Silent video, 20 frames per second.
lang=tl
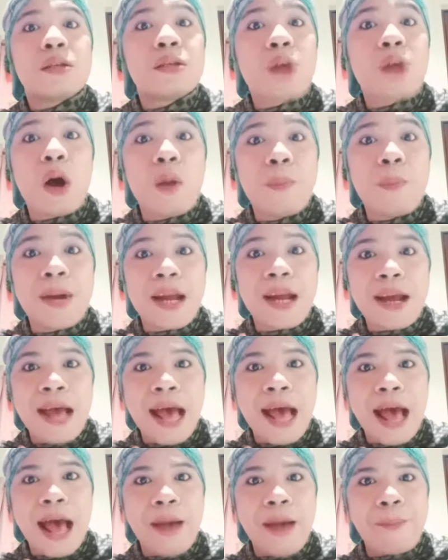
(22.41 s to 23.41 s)
sobrang
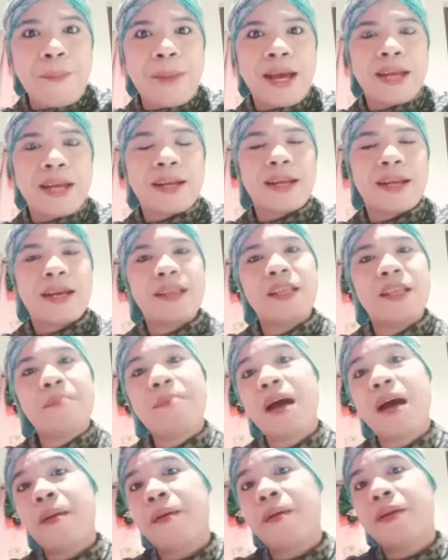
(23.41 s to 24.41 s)
haba na, 'di
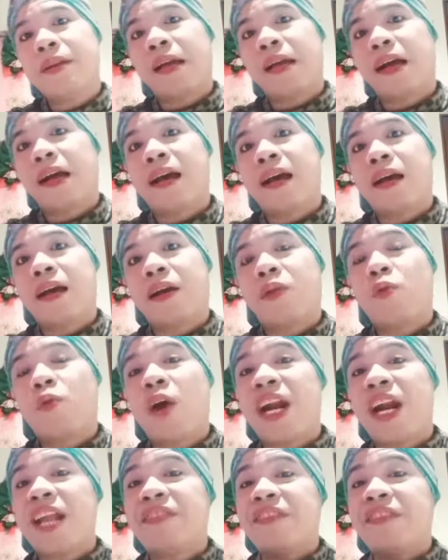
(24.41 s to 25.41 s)
ba?
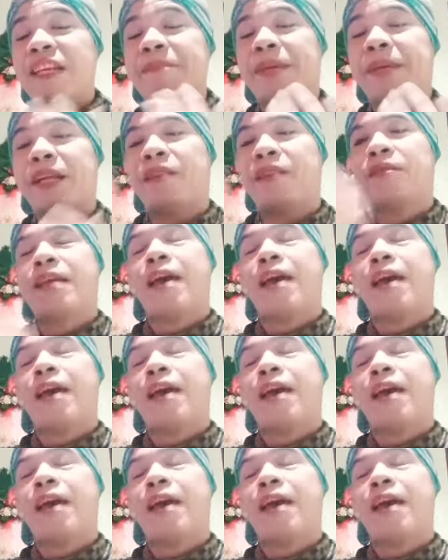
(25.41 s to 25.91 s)
Naka-quarantine pa rin